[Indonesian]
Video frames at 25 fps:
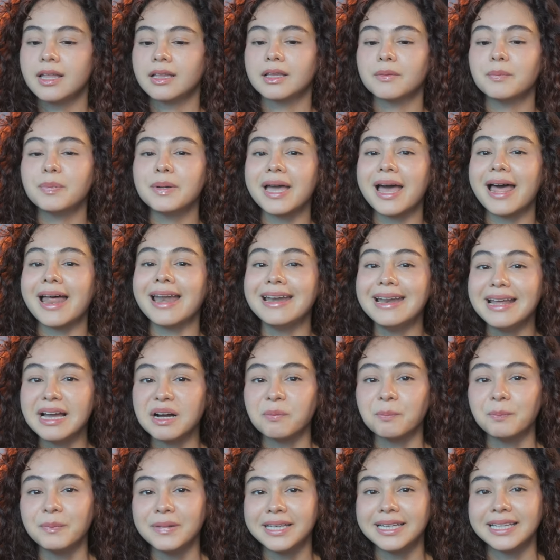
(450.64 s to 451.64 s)
tapi ada
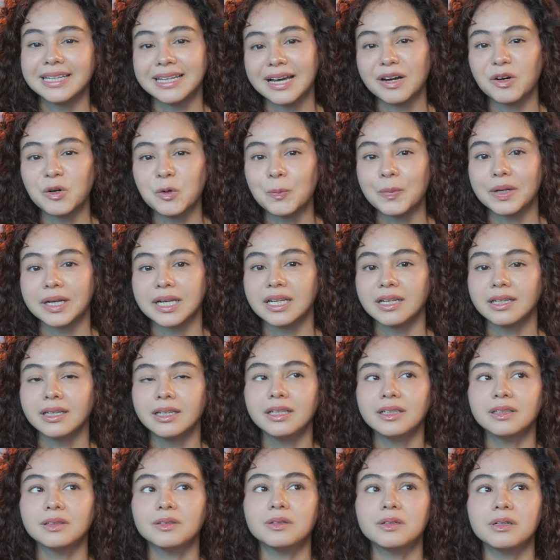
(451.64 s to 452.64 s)
yang bikin aku
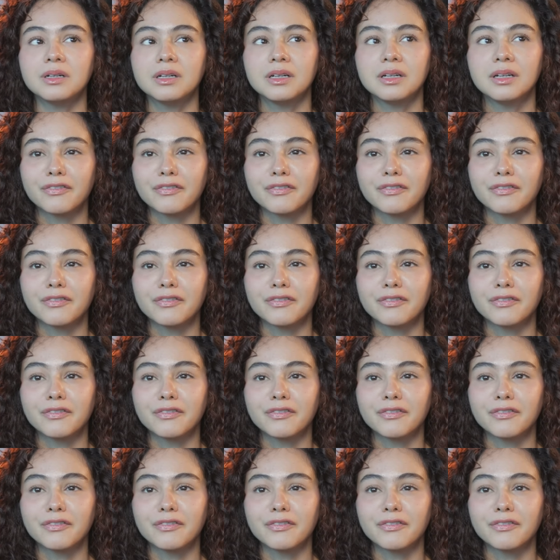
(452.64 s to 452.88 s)
merinding tuh